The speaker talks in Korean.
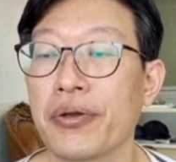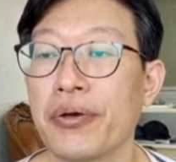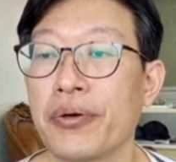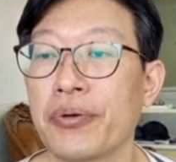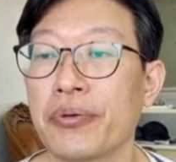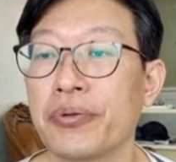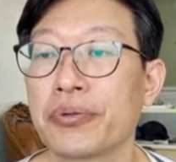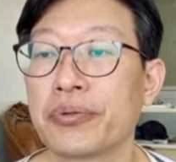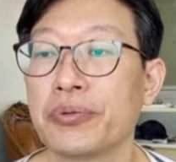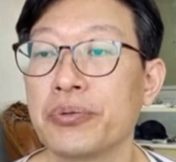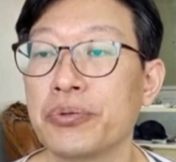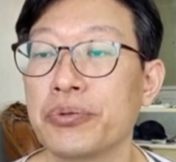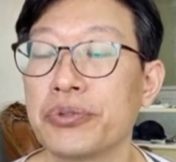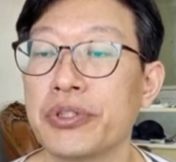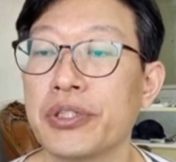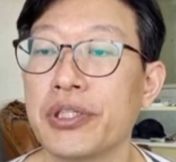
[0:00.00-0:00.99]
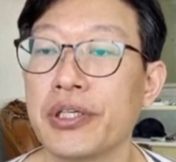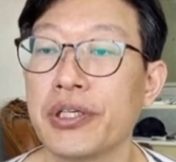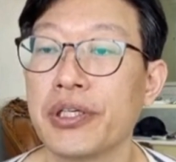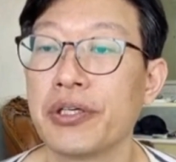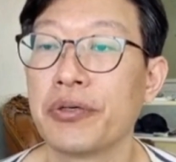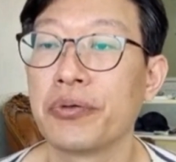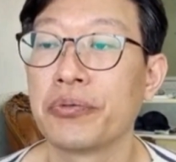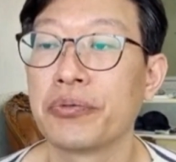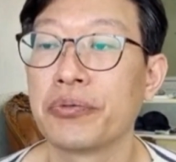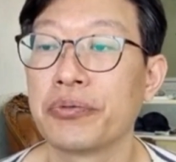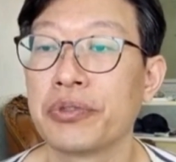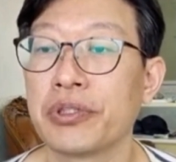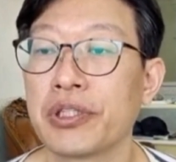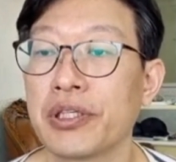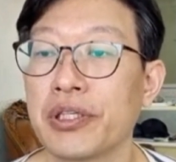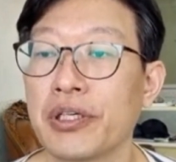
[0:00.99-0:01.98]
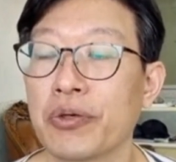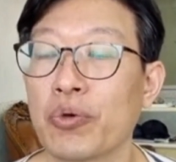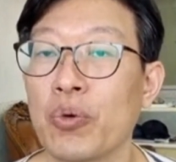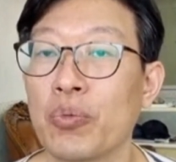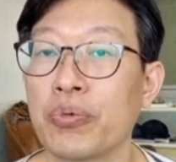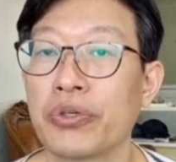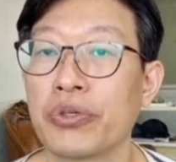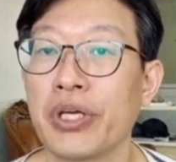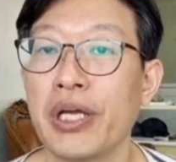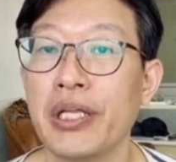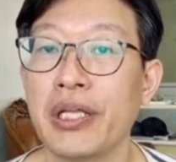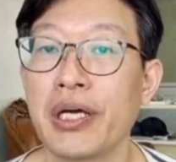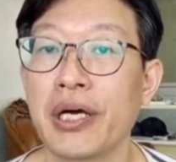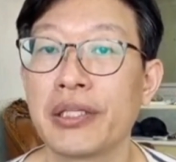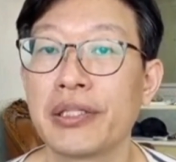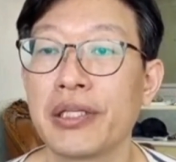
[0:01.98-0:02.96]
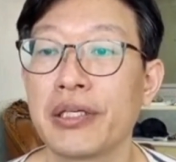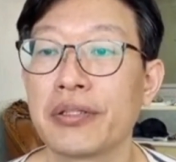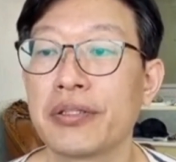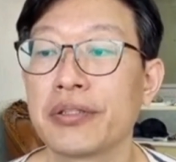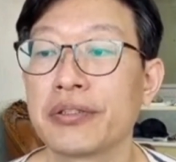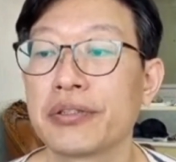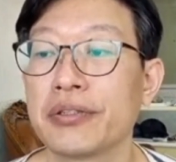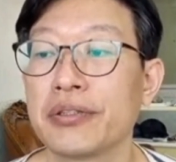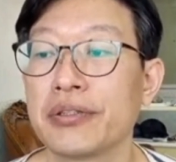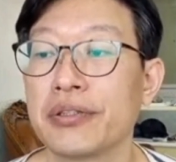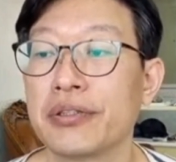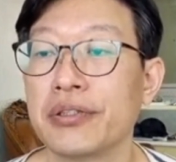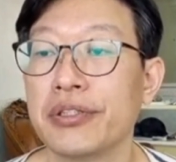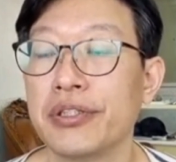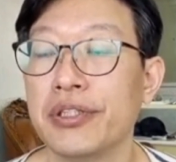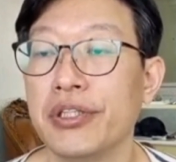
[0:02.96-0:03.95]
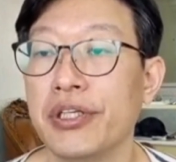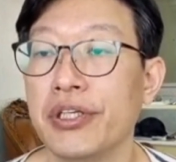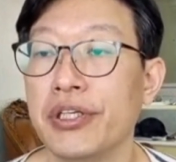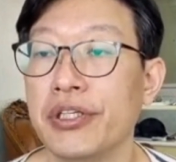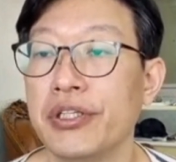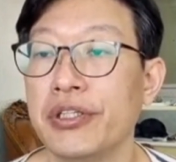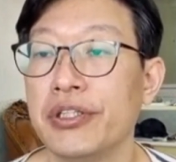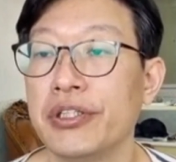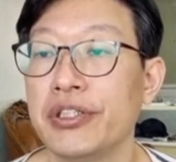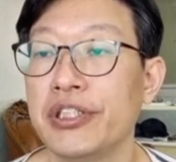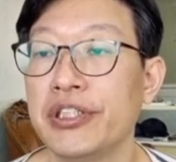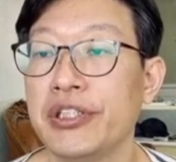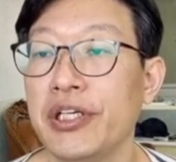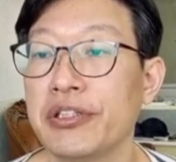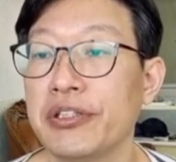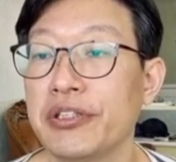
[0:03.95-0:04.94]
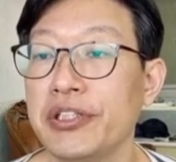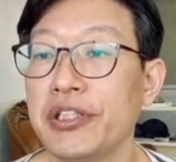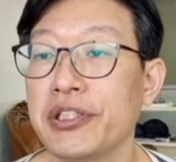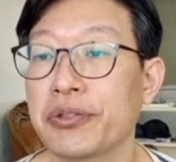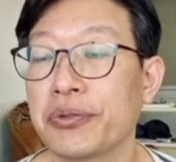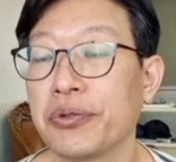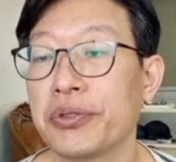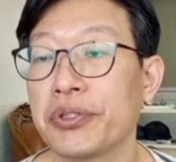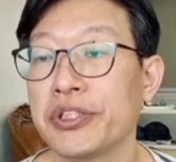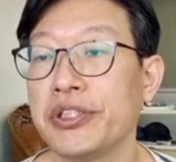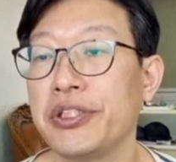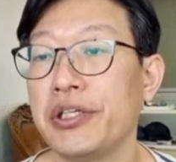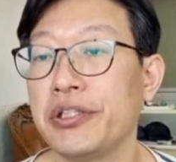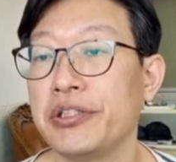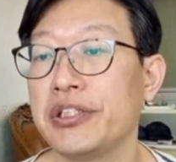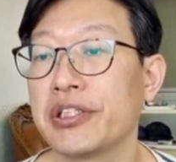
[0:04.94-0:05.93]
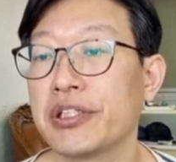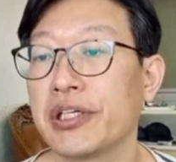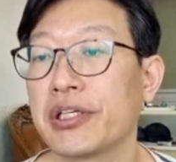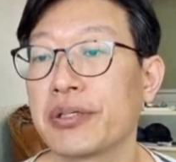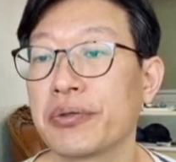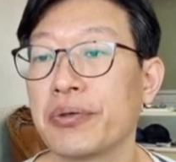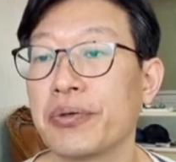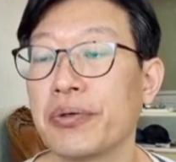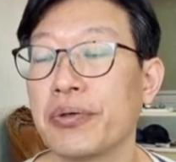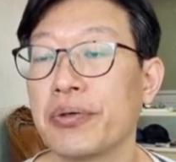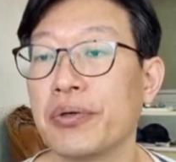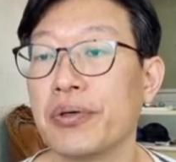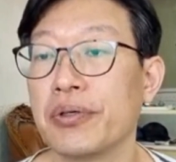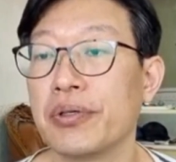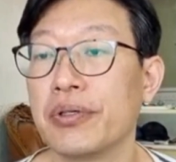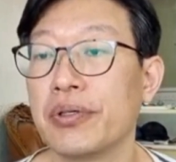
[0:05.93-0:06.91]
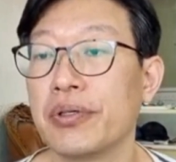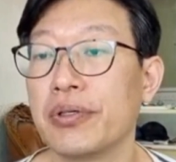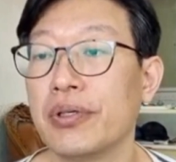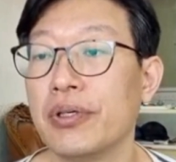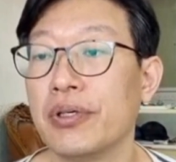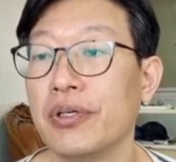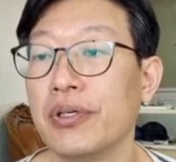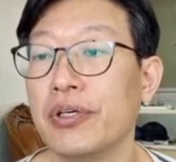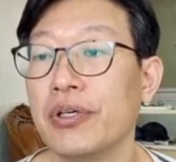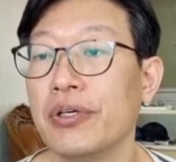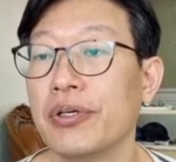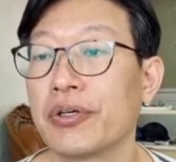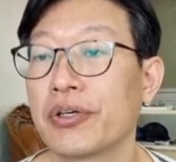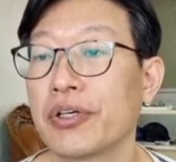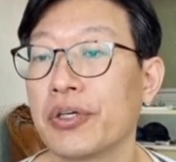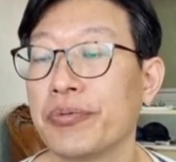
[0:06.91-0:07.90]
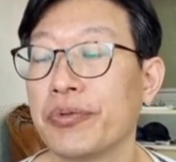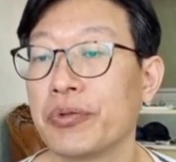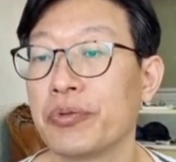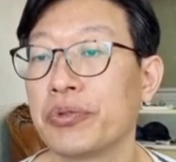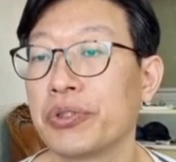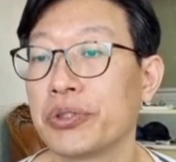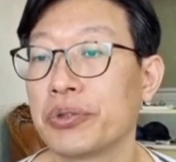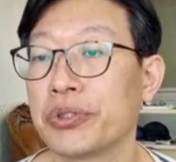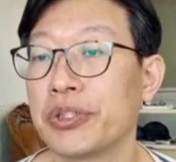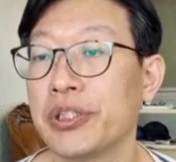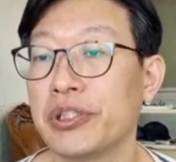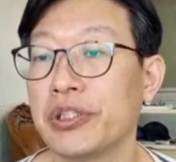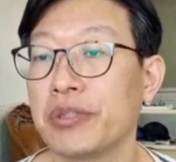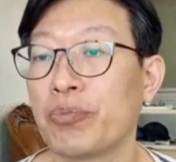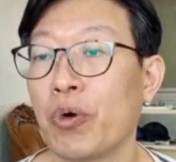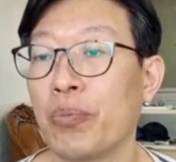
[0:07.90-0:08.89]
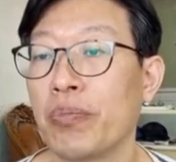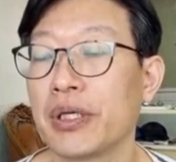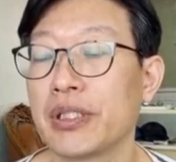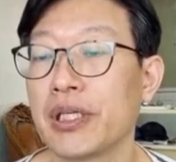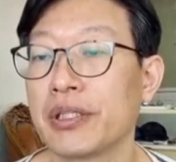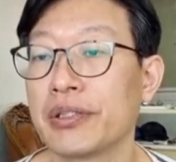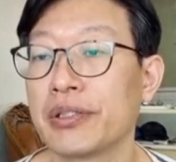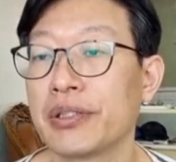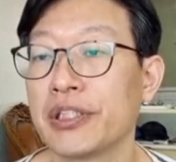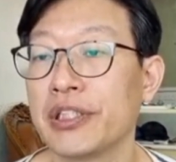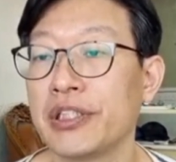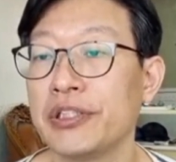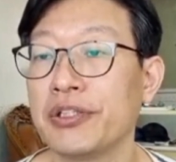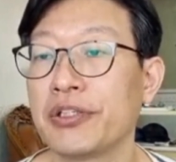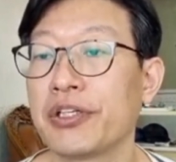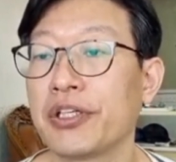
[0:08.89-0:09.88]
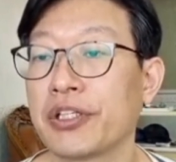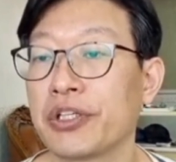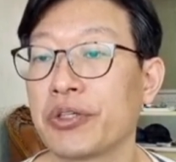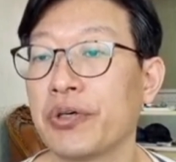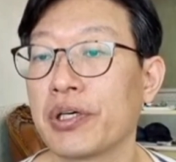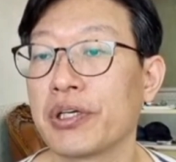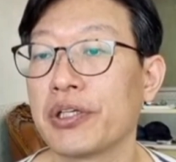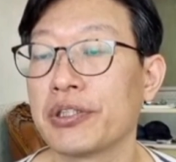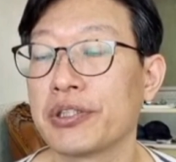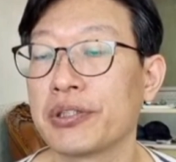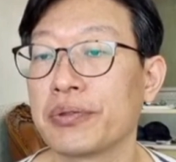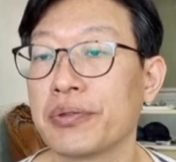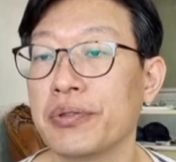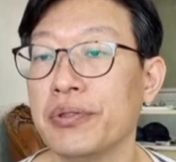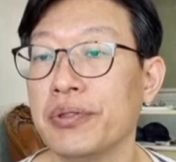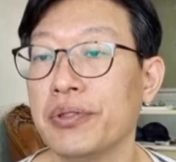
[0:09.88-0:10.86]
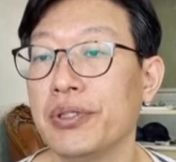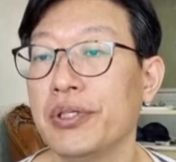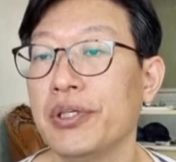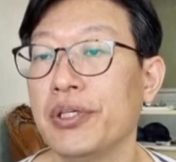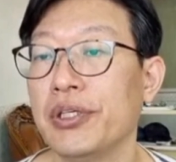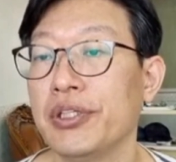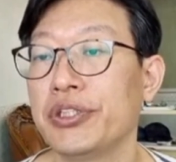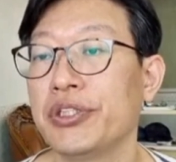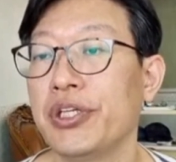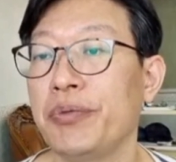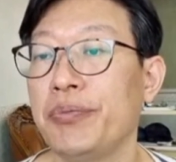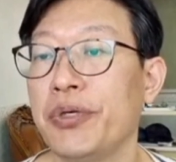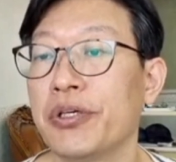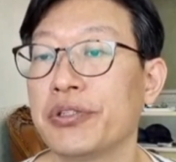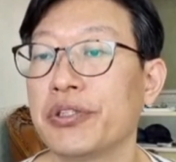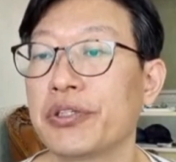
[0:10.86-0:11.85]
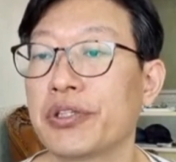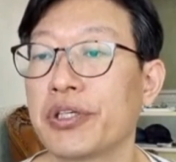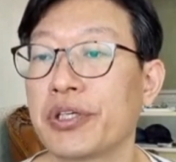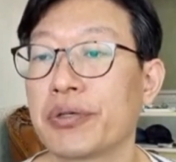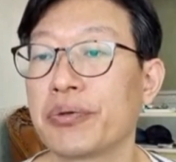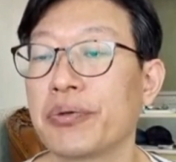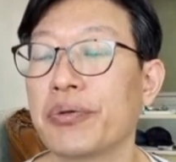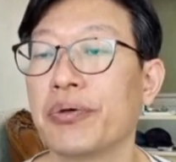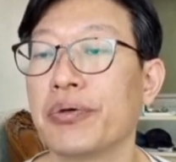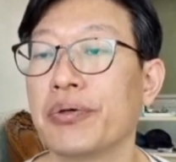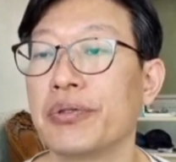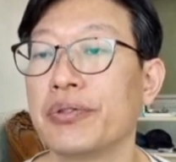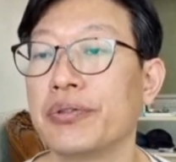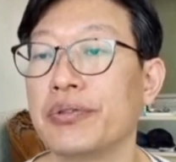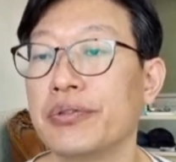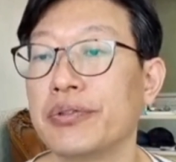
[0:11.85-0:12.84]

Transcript: 결국 우주에 우리가 공부를 해 나간다는 것은 신의 뜻이 있고요. 신의 의지가 있고 그러면 우리도 신을 본받았는데 신성이 들어와 계시고 신의 명령이 있고